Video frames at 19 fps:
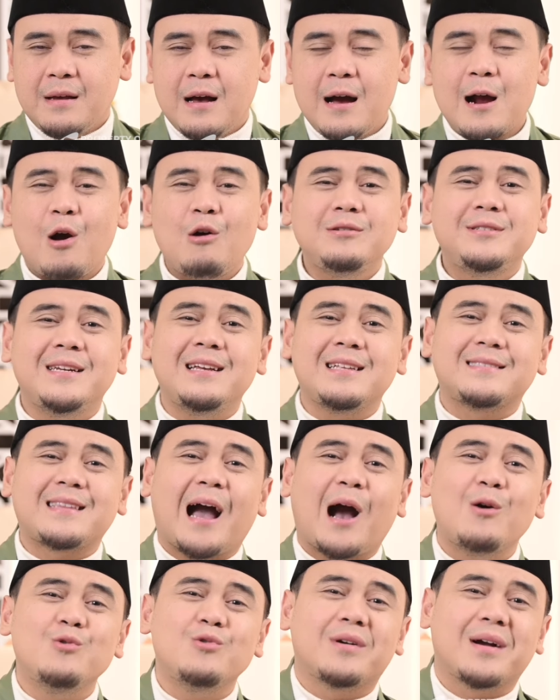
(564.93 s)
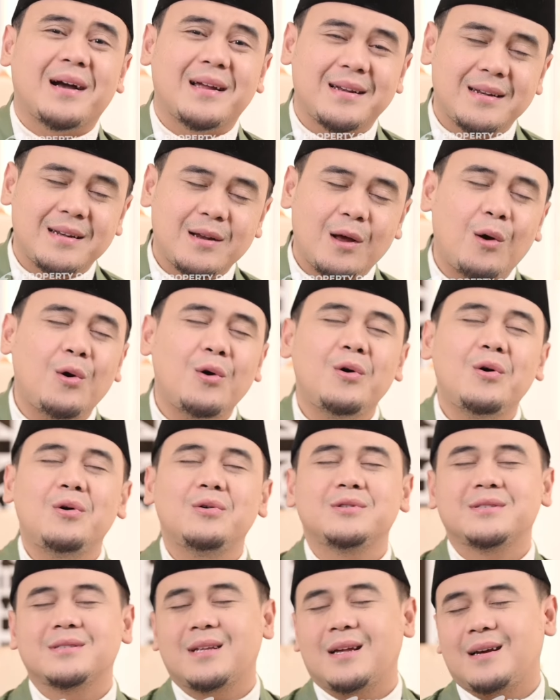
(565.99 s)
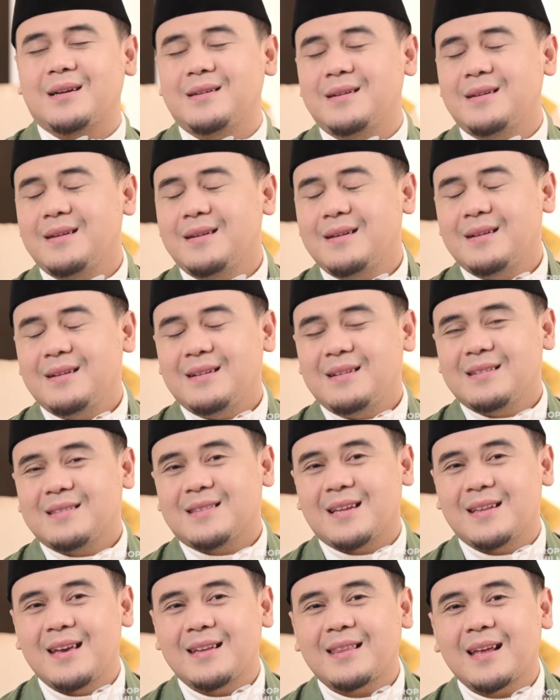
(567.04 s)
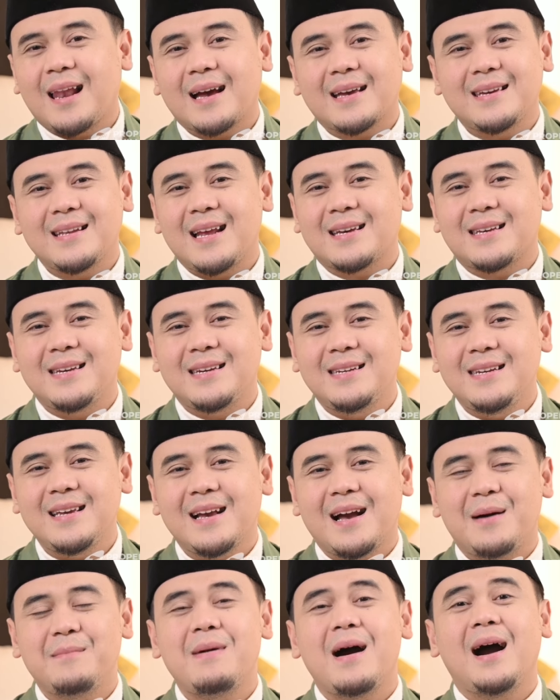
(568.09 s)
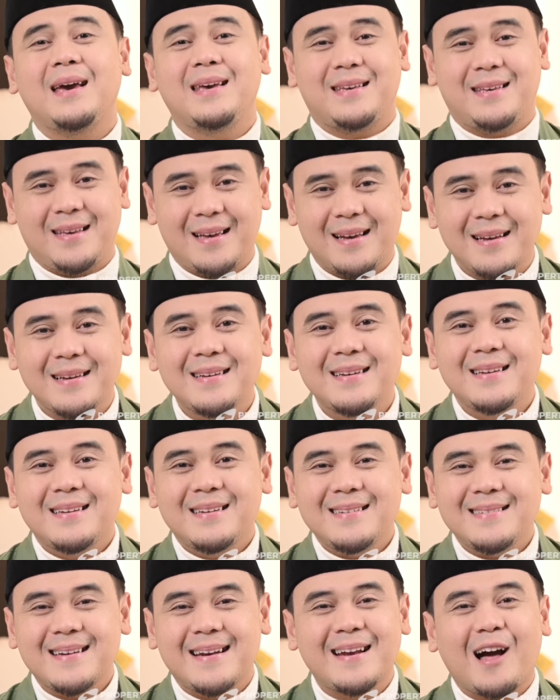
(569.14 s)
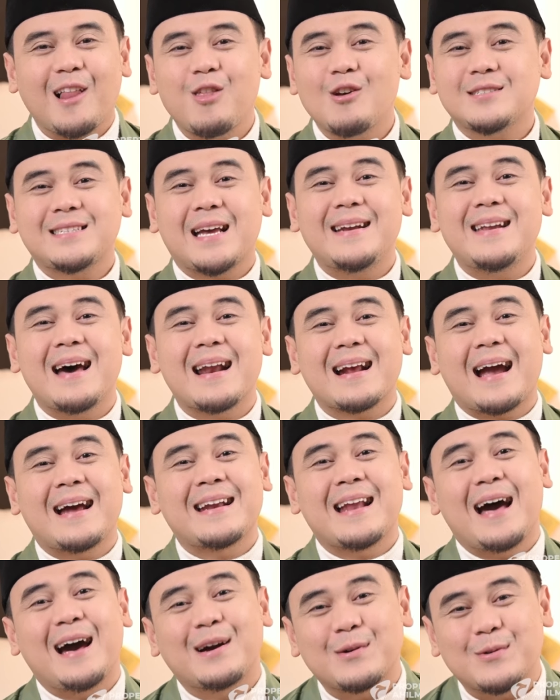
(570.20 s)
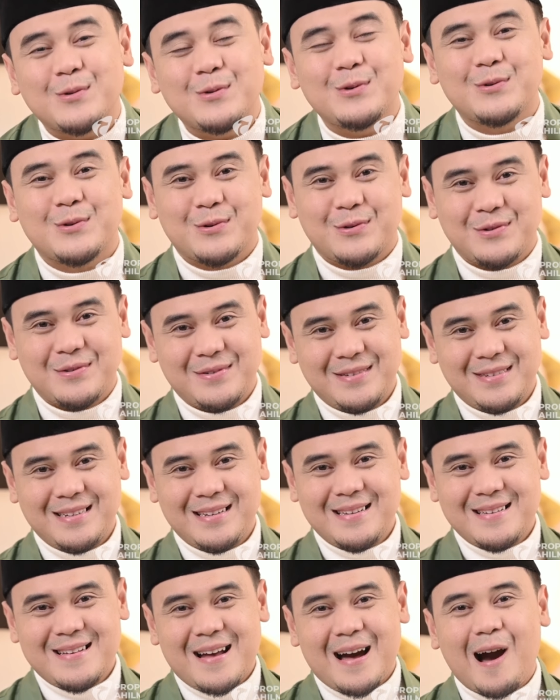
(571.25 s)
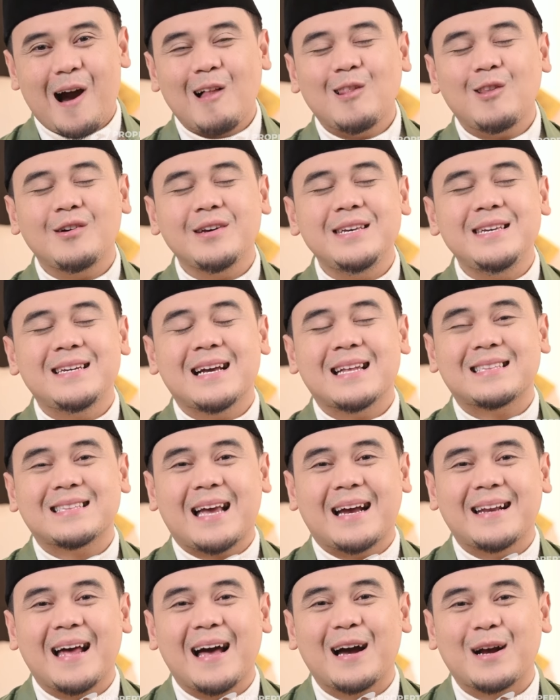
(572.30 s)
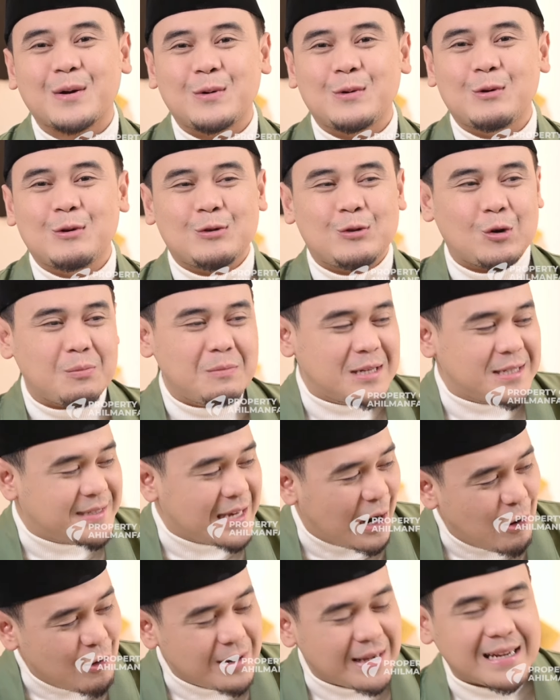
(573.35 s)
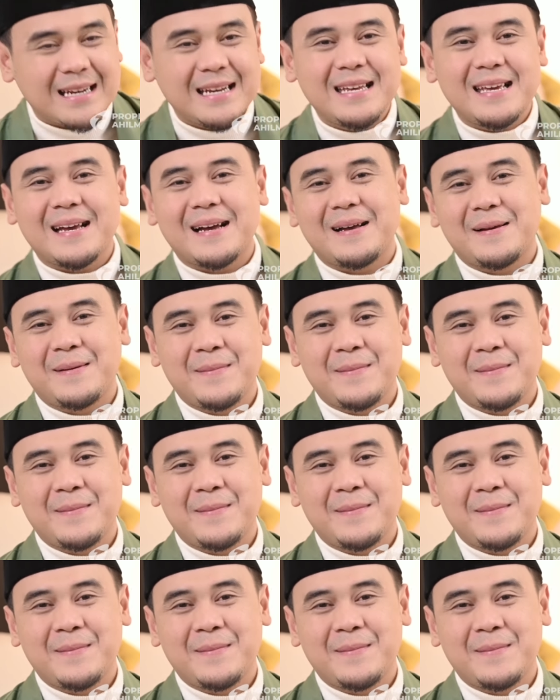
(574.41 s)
Engkau jadi tahu kan, oh Ustaz, ternyata laki-laki ini nggak baik ya. Dan Allah sadarkan aku. Allah ingatkan aku untuk menjauh dari dia.